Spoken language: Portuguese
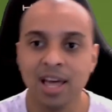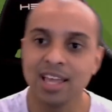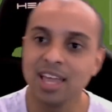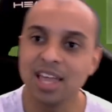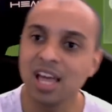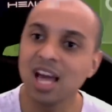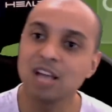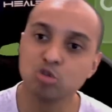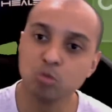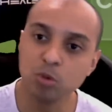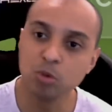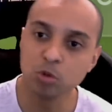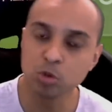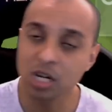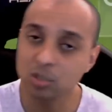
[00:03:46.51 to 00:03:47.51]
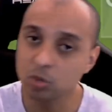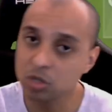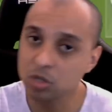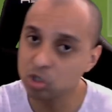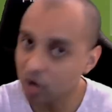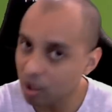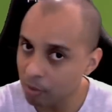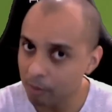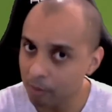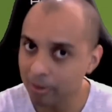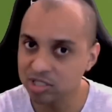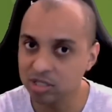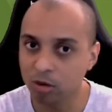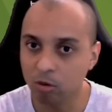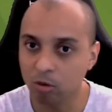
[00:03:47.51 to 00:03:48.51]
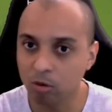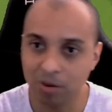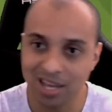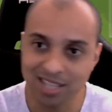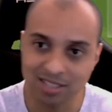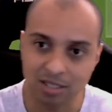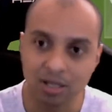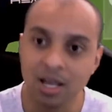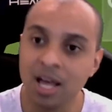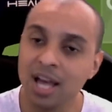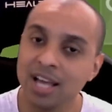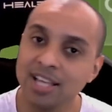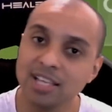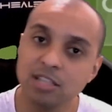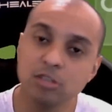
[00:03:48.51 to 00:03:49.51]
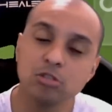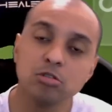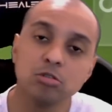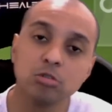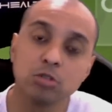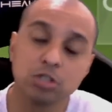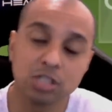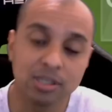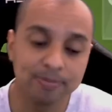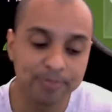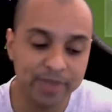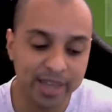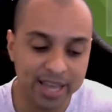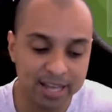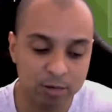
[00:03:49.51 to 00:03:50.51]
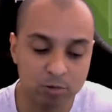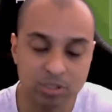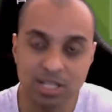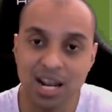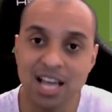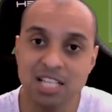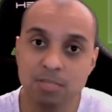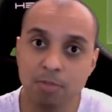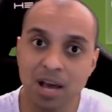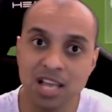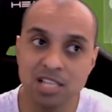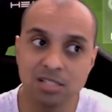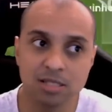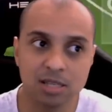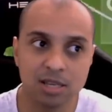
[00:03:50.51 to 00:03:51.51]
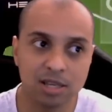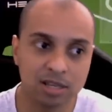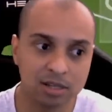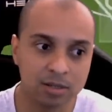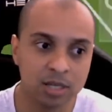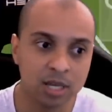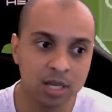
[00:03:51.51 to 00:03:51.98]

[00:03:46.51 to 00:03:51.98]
Que é assumir o jogador e jogar uma partida completa. E isso nos, é, nos traz mais... Uh,